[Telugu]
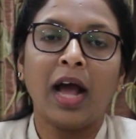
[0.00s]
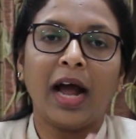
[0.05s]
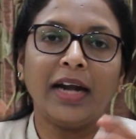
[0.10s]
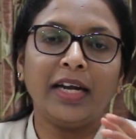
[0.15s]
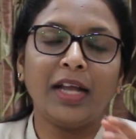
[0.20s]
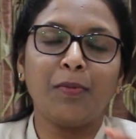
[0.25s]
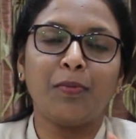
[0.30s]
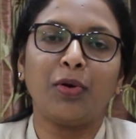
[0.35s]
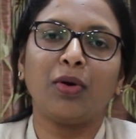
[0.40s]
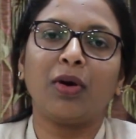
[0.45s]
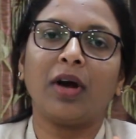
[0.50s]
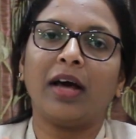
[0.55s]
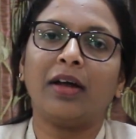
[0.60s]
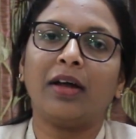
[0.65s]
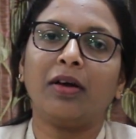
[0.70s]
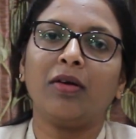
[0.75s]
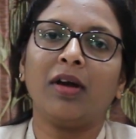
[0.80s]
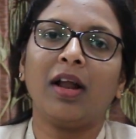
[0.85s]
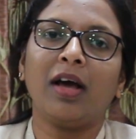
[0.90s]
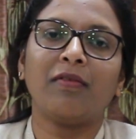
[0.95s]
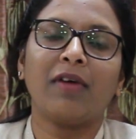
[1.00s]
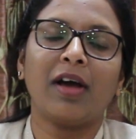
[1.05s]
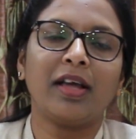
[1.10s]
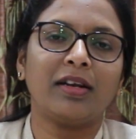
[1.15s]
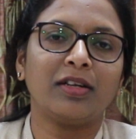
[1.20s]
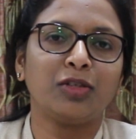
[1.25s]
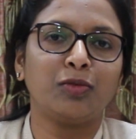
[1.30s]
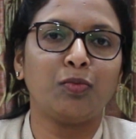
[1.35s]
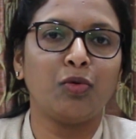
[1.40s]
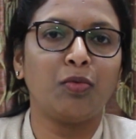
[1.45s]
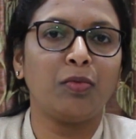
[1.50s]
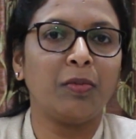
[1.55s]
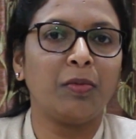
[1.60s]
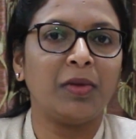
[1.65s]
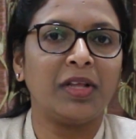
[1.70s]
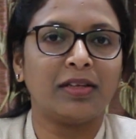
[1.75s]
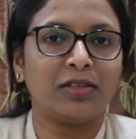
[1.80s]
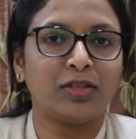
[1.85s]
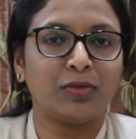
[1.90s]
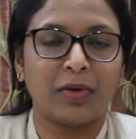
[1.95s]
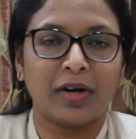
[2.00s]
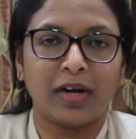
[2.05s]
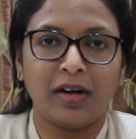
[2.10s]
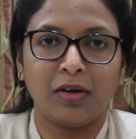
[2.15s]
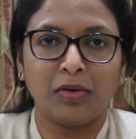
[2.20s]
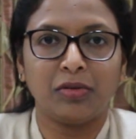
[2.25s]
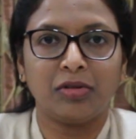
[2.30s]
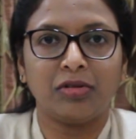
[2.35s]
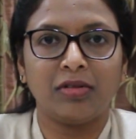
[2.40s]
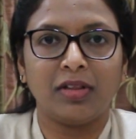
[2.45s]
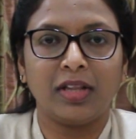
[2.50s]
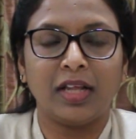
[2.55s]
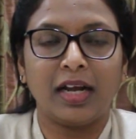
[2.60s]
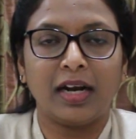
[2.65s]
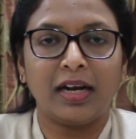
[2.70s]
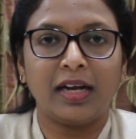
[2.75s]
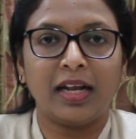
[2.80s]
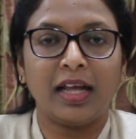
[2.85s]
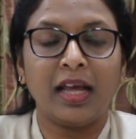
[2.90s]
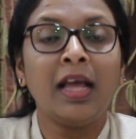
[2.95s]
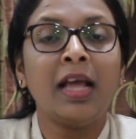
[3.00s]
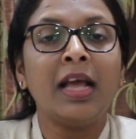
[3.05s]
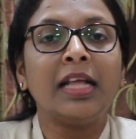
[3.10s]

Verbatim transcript: అంటే ఇప్పుడు కరోనా వైరస్ భూమి మీద స్ప్రెడ్ అవుతుంది అంటే